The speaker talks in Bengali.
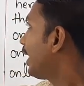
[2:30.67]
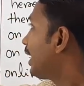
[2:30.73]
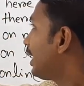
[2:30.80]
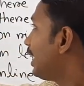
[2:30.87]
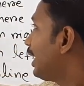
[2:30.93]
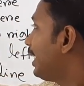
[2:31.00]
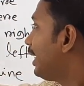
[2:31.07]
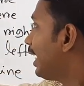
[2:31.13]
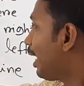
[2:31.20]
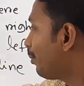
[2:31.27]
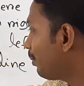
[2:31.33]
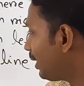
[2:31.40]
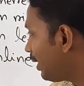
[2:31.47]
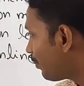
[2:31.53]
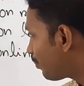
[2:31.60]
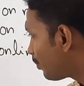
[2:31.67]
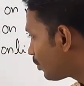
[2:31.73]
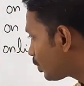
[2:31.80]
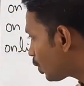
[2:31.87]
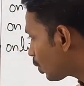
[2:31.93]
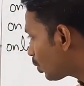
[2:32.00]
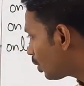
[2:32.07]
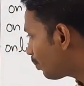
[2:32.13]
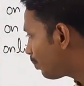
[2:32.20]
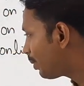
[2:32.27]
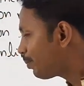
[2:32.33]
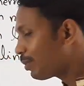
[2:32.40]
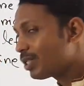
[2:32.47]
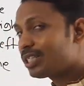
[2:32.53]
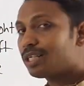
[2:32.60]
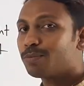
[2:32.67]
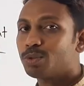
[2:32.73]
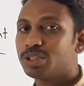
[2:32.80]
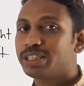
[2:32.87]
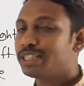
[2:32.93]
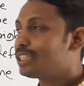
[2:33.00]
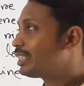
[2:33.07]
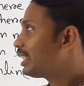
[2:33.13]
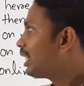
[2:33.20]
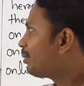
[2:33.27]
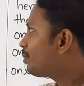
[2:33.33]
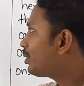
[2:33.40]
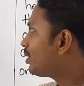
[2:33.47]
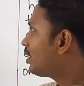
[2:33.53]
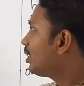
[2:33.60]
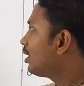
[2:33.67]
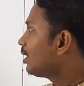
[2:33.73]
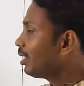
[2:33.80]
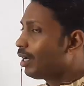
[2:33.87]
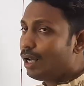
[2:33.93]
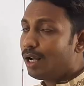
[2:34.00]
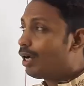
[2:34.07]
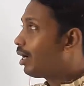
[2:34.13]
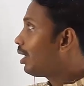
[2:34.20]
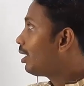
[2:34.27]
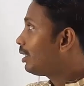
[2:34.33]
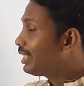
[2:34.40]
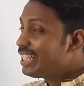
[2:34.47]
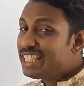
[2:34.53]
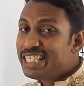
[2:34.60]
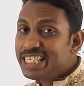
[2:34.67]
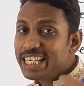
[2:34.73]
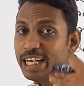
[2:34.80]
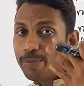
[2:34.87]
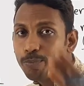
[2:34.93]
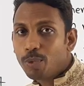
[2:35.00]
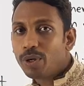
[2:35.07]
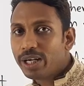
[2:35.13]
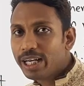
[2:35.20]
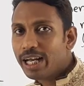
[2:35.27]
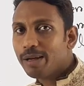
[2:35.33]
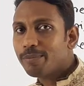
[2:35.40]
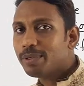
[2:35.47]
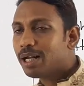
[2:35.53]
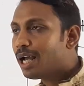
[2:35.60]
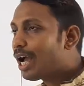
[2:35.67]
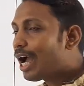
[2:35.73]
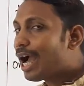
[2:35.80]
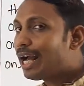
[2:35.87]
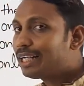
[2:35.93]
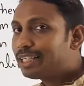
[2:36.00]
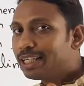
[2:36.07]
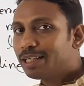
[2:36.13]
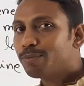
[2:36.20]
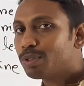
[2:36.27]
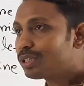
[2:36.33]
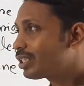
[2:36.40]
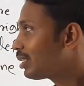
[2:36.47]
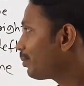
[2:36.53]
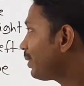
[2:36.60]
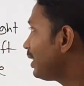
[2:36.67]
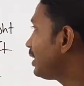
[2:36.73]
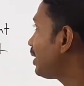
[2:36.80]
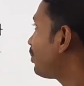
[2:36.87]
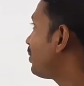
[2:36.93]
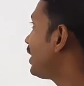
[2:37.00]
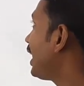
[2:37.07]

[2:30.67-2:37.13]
এখানে আমি সকল প্রিপারেশন বসিয়েছি এবং ইস্টের পরে আমরা আর কী বসাতে পারি যেমন